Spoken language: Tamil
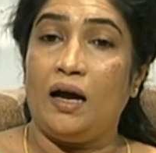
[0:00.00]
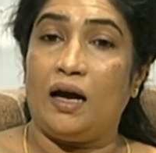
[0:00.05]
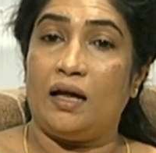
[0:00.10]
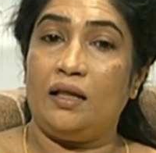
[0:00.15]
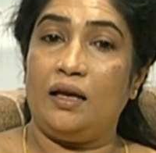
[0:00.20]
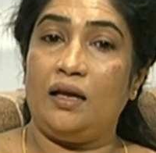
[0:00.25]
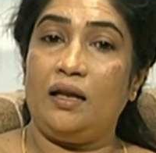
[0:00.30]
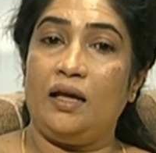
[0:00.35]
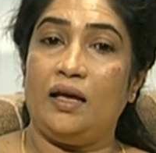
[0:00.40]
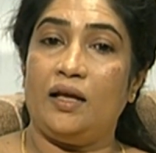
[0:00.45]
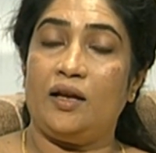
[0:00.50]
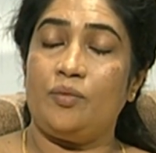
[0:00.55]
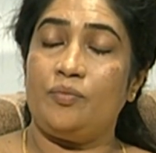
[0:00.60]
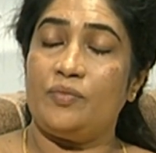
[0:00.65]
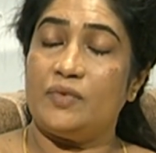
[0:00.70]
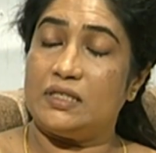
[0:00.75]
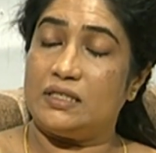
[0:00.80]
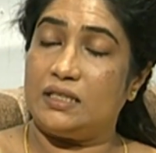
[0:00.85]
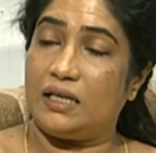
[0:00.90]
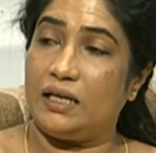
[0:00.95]
அதே நேரம்
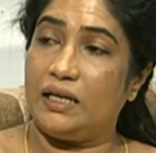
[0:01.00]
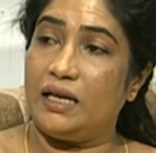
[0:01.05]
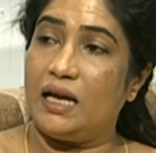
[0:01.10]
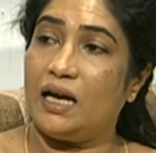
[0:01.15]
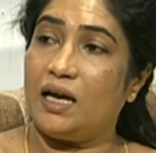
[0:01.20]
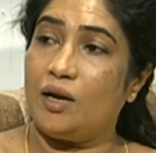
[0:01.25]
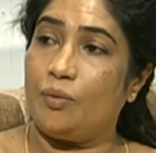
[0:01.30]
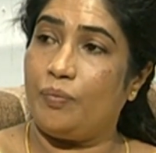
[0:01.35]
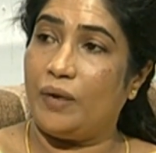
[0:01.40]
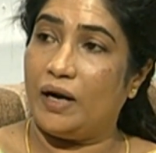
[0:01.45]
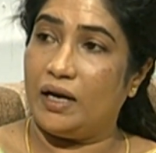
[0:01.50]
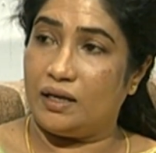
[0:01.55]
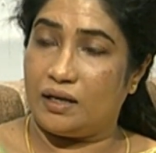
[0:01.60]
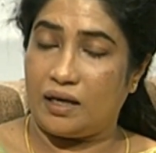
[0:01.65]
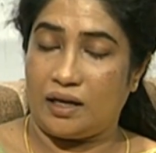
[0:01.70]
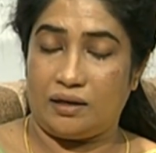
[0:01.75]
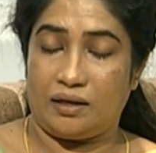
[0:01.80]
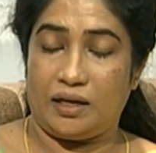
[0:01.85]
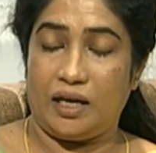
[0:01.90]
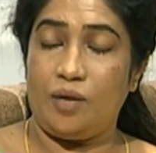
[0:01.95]
சரியாக படி
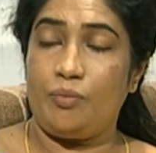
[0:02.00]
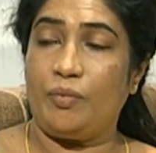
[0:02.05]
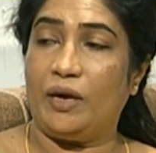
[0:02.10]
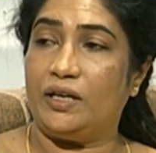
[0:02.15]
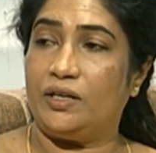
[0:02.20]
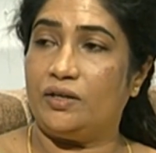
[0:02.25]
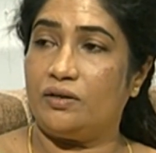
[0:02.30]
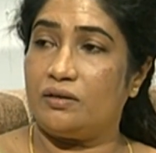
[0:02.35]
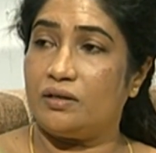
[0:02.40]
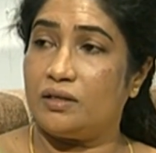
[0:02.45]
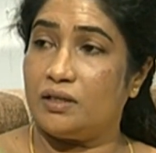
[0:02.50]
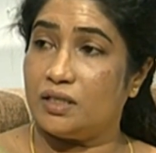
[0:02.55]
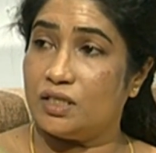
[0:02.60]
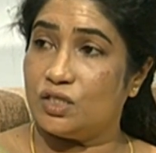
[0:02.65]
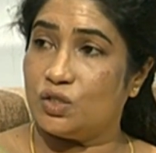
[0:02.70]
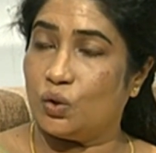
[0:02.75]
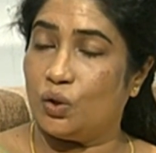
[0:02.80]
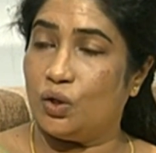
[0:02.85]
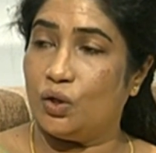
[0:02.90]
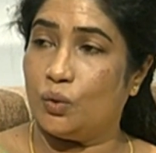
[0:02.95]
கற்கையை
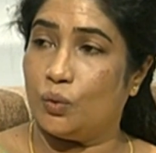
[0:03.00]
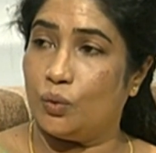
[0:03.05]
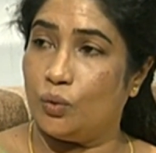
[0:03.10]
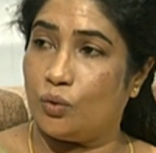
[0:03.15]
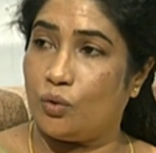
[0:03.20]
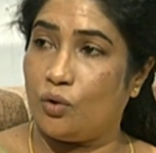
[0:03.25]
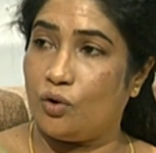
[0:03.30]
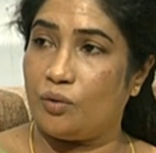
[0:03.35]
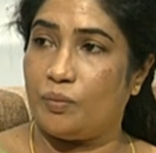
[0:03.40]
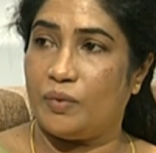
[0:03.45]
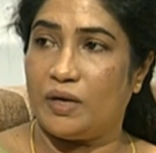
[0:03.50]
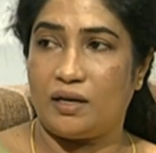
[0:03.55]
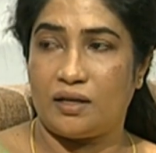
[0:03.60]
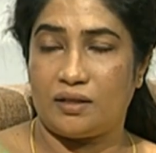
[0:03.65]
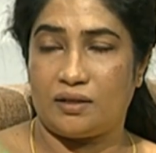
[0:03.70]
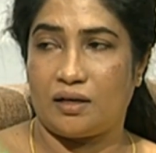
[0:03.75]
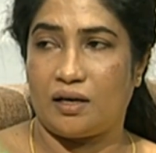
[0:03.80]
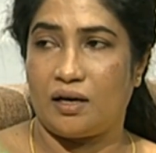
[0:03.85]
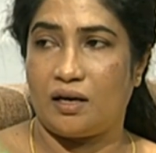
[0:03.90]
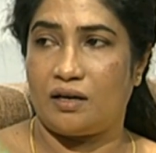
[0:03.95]
மற்றவர்களுக்கு சொல்லி
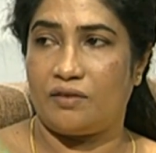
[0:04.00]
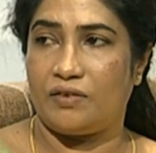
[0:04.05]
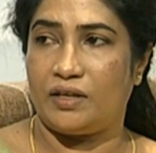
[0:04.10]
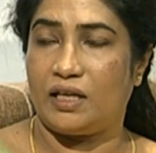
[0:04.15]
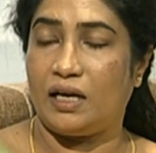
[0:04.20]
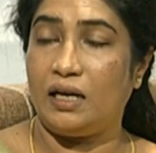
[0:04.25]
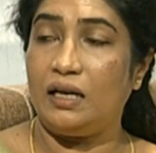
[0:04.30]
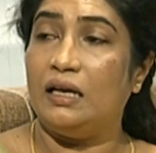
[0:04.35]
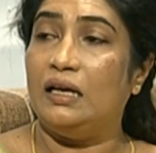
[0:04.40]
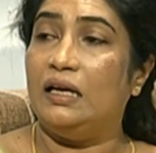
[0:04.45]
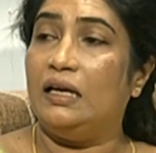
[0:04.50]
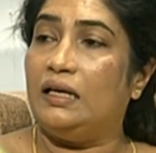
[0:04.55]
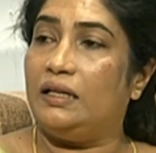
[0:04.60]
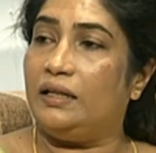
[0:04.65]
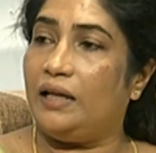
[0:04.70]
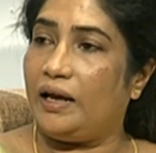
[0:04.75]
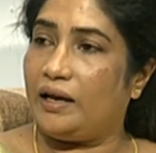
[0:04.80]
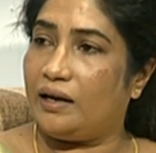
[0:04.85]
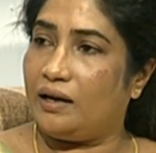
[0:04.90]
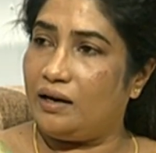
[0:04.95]
கொடுக்கணுமென்றதுக்காகவே தான்
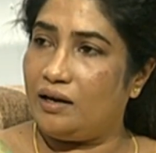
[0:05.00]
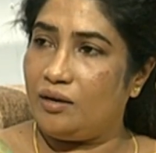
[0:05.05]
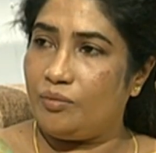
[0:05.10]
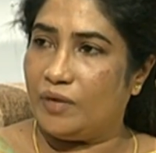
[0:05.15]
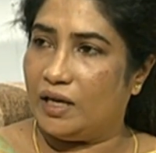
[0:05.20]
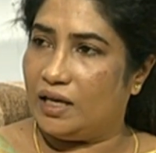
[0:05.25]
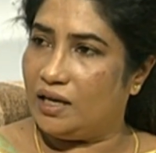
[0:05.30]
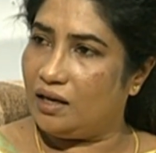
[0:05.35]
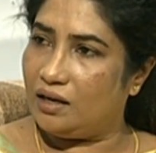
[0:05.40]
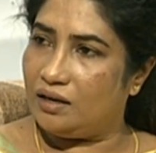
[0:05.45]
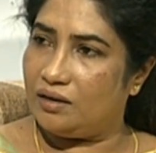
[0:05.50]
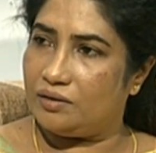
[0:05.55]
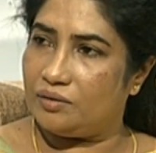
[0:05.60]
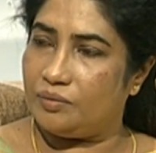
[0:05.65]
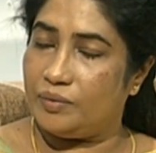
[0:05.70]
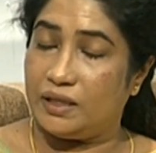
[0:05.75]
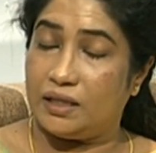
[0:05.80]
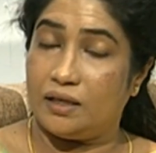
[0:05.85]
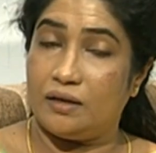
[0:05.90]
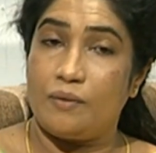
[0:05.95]
இந்த அகாடமியை நான்
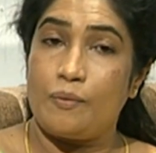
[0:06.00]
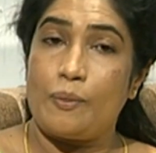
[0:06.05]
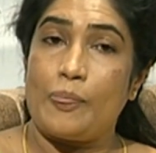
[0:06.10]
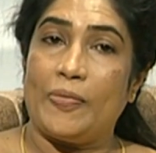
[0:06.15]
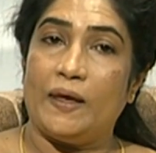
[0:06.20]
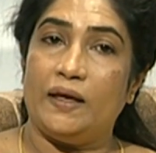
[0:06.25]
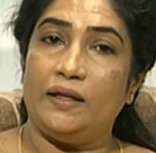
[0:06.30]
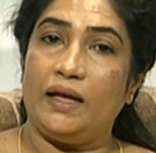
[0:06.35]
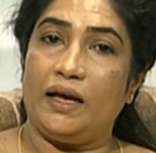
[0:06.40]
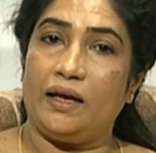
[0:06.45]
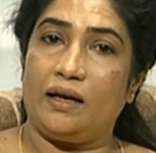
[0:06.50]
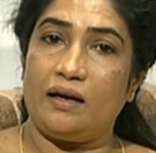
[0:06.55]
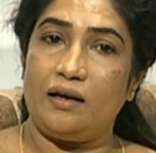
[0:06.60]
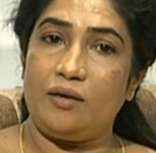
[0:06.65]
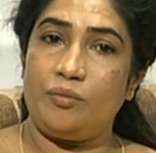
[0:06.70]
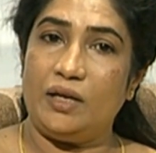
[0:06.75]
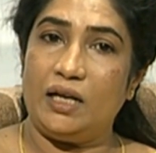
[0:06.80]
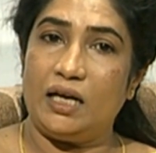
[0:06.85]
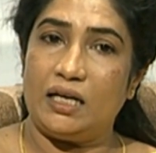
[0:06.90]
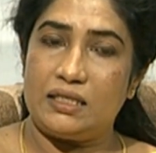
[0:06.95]
நிரூபித்தேன் இந்த
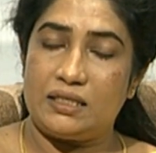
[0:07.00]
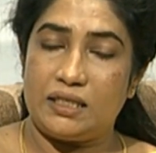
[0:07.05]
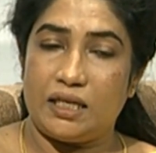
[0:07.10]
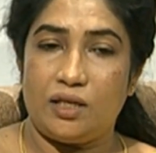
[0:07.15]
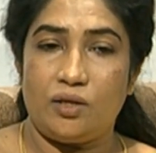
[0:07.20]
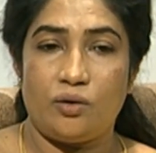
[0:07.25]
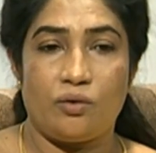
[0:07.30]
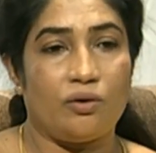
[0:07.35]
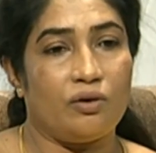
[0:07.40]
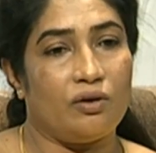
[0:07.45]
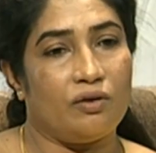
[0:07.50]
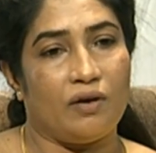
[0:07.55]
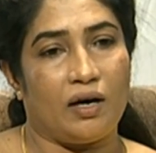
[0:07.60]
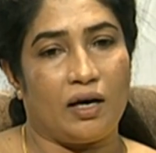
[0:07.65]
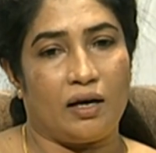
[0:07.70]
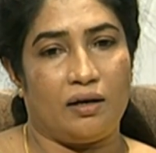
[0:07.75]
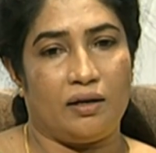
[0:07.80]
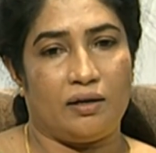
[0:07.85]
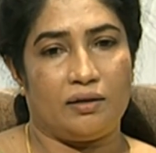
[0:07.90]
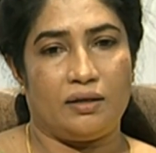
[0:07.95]
அகாடமி நான் செய்து கொண்டு
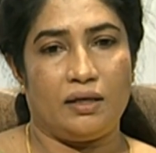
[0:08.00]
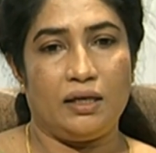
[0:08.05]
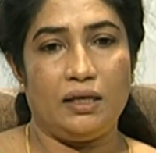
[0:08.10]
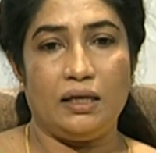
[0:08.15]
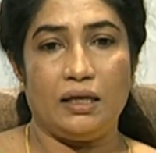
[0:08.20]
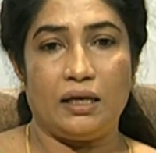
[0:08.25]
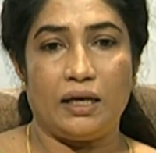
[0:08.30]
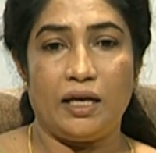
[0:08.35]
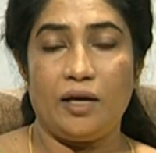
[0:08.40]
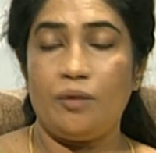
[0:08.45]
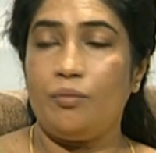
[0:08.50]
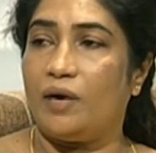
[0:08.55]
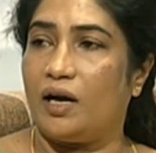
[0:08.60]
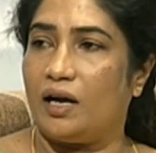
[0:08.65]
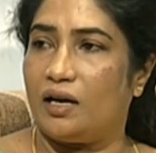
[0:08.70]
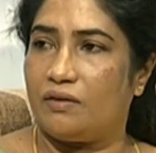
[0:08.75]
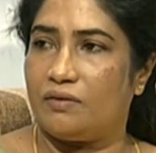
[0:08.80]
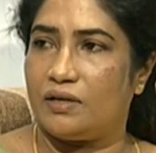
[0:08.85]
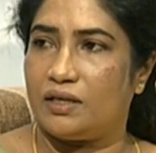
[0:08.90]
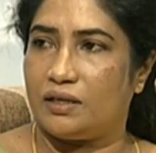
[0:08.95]
வர நேரத்தில் நிறைய
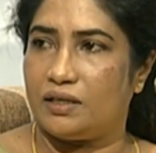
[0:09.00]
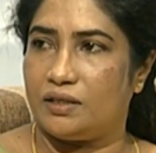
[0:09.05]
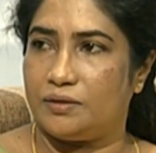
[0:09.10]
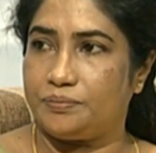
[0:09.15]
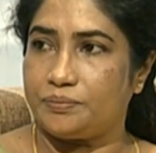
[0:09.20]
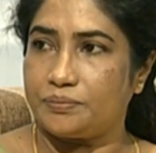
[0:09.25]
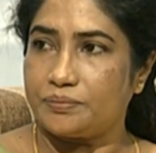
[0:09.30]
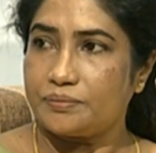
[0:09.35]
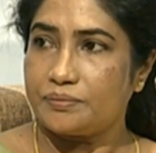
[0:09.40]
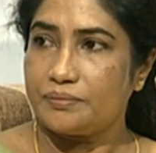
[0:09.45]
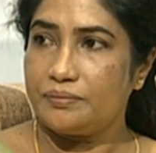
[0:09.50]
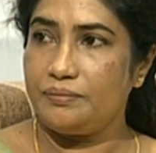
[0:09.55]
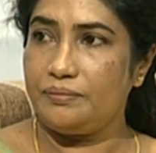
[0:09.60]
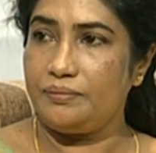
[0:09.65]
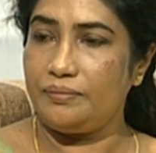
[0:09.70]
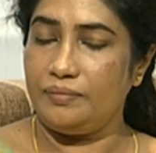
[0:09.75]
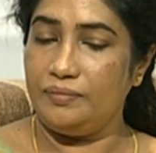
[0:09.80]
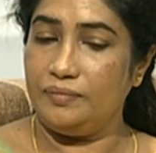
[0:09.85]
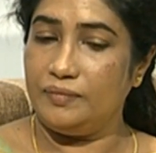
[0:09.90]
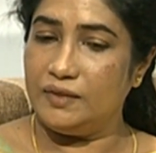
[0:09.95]
மாணவர்கள்
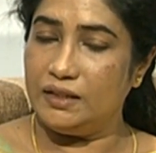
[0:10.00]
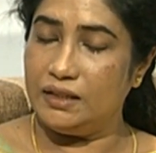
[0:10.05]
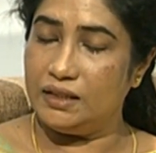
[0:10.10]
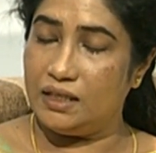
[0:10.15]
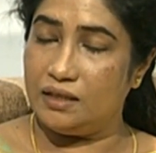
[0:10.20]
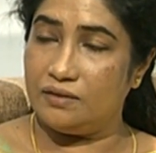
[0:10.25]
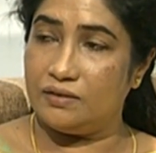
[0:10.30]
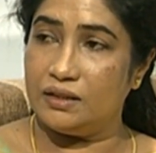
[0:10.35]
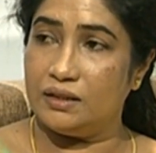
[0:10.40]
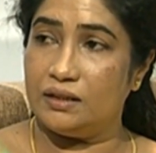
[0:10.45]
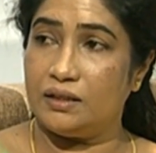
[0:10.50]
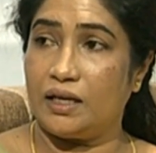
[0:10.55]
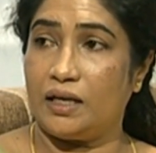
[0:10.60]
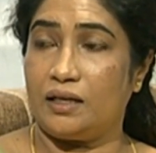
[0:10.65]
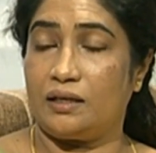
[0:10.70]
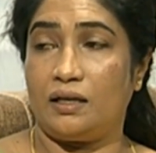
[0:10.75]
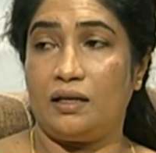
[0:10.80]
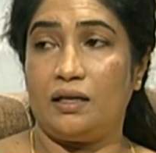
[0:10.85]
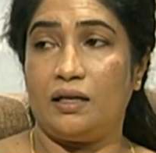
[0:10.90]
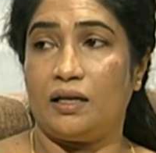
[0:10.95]
இதில் வந்து
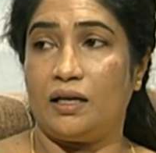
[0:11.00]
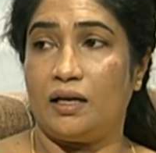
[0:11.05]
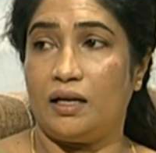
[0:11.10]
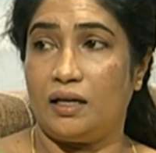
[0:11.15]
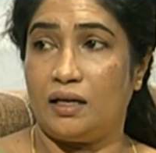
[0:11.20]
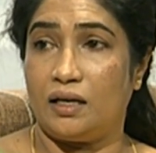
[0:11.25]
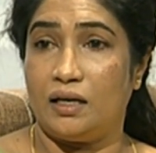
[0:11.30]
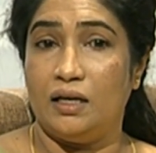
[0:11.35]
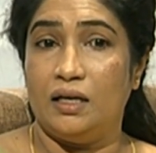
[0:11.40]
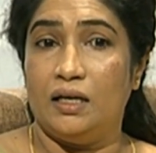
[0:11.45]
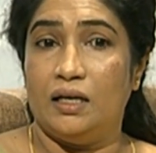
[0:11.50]
கற்கை நெறிகளை